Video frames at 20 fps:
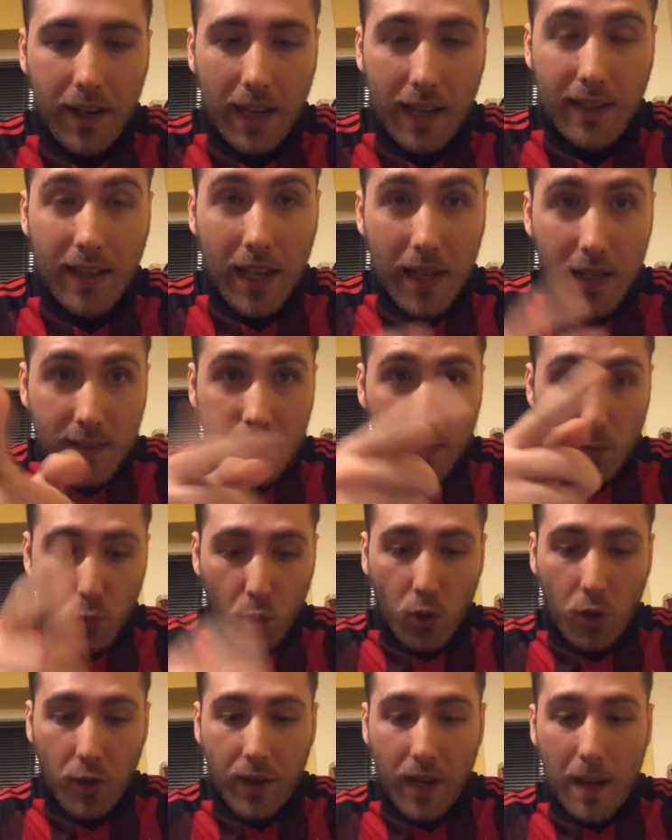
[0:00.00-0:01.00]
Eder tu
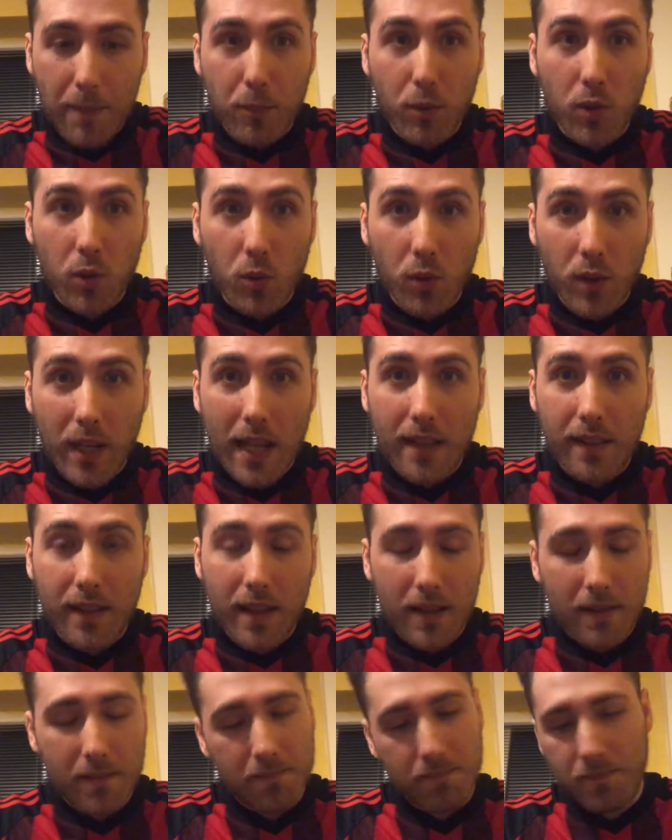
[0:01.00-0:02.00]
lo reputi un
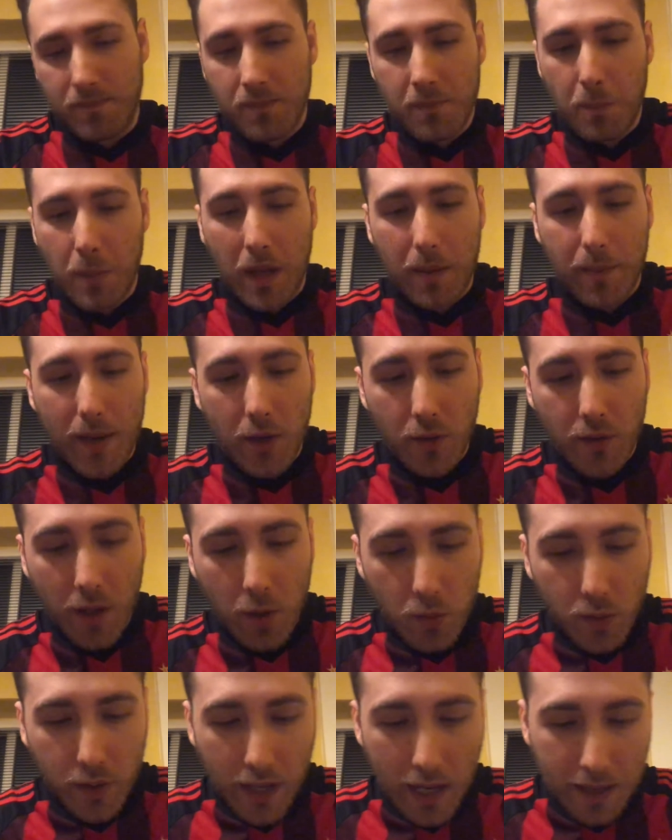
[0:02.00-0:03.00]
grande? Per me non è
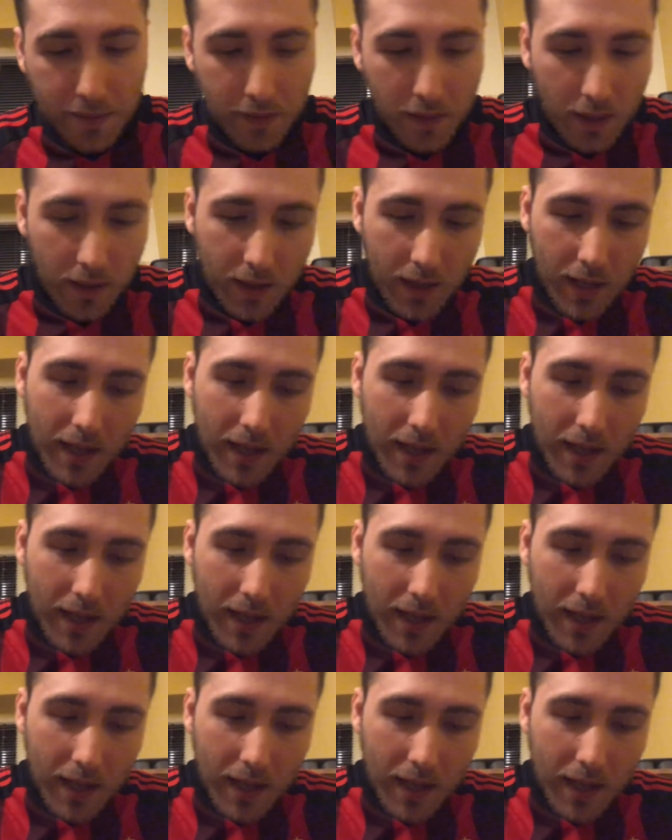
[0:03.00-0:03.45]
un grande.